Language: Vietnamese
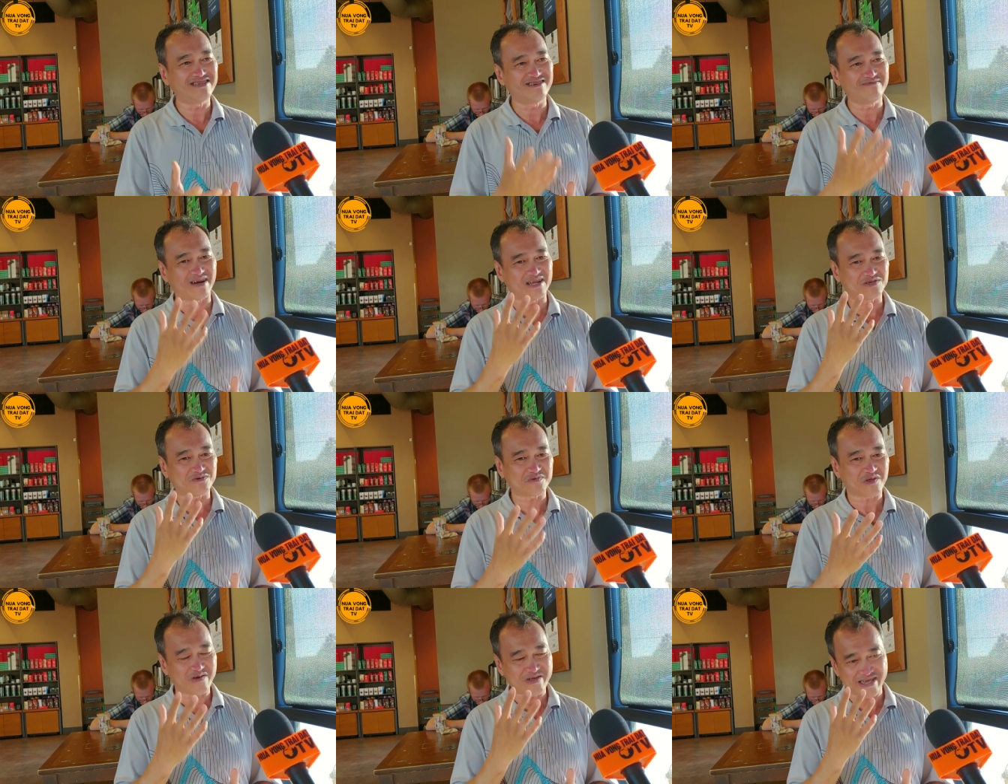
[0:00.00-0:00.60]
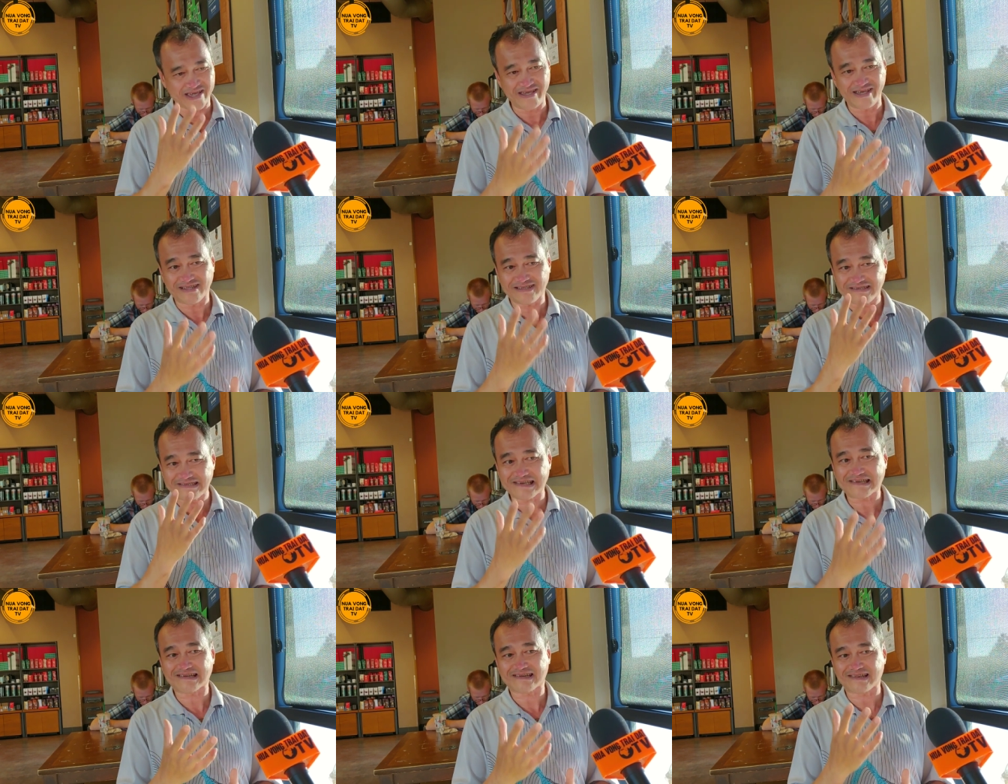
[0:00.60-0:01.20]
Nhưng mà chúng tôi nghĩ
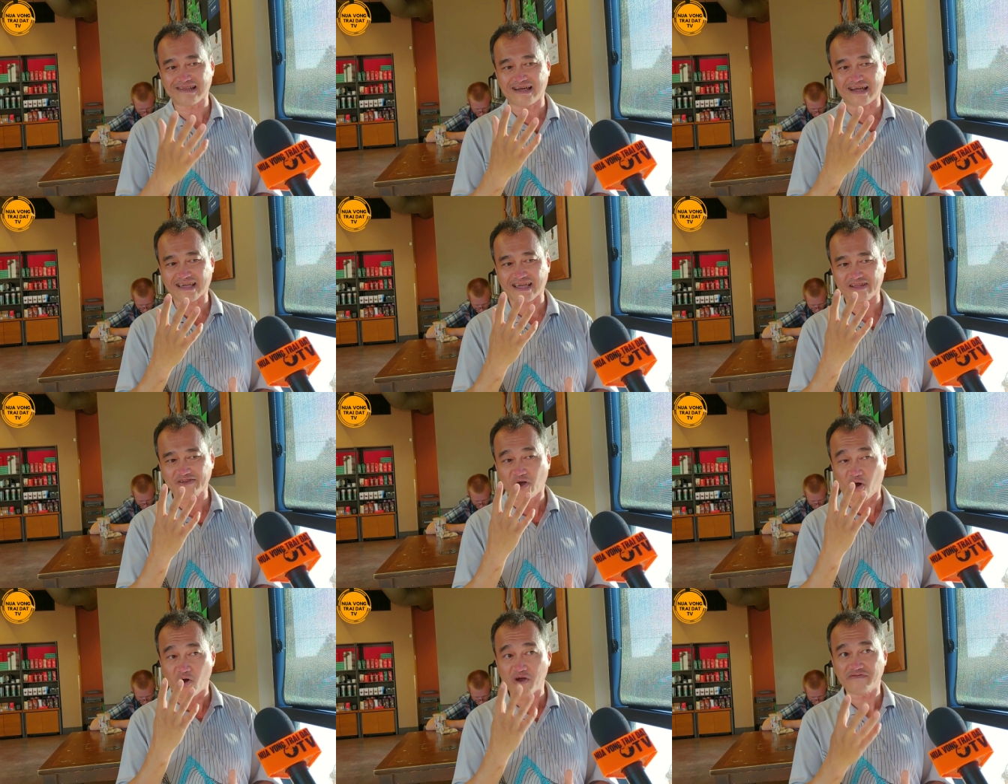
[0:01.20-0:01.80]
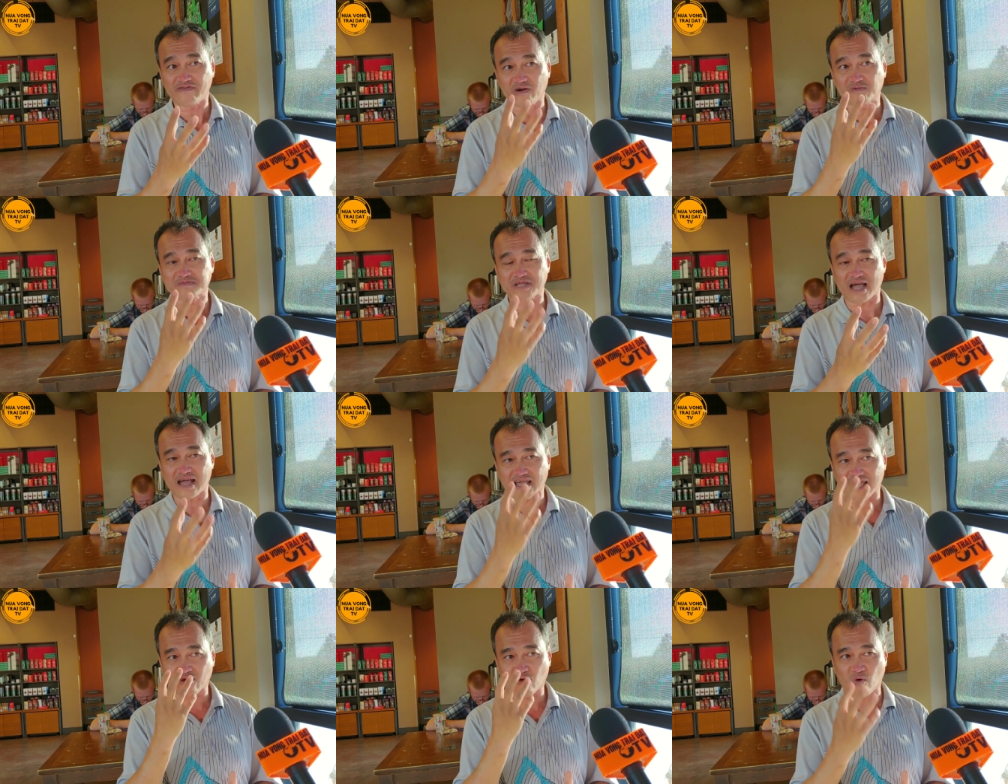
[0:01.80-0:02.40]
ít nhất là cái đối với ông
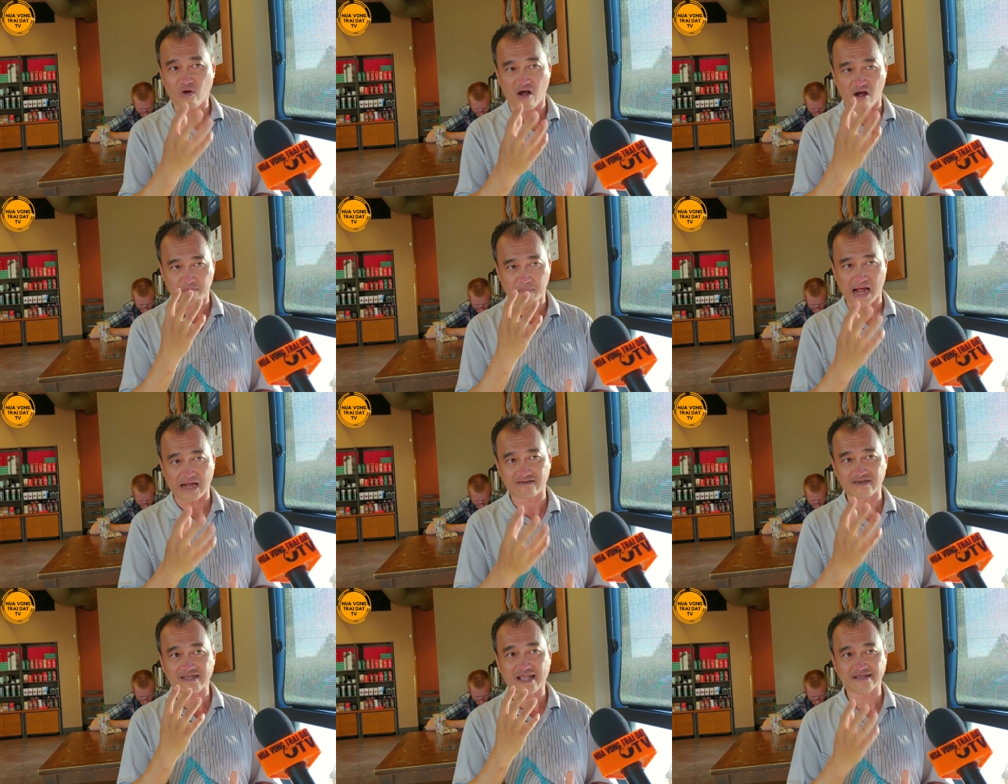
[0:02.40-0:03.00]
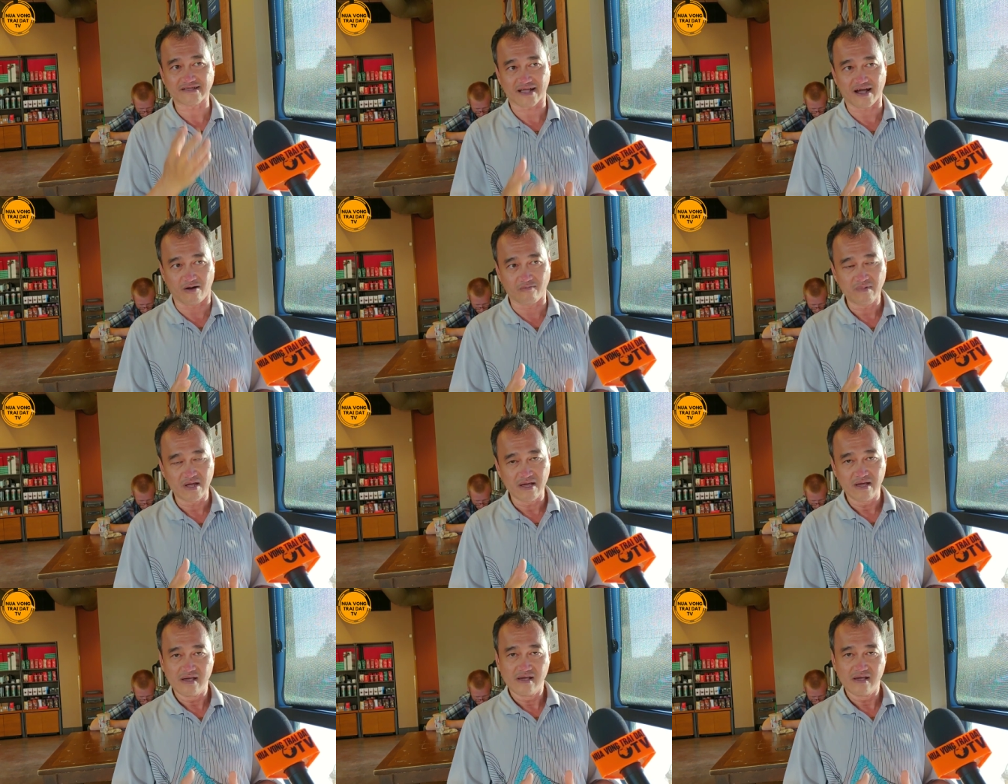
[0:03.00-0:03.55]
ta cái cuộc họp báo nó thành công.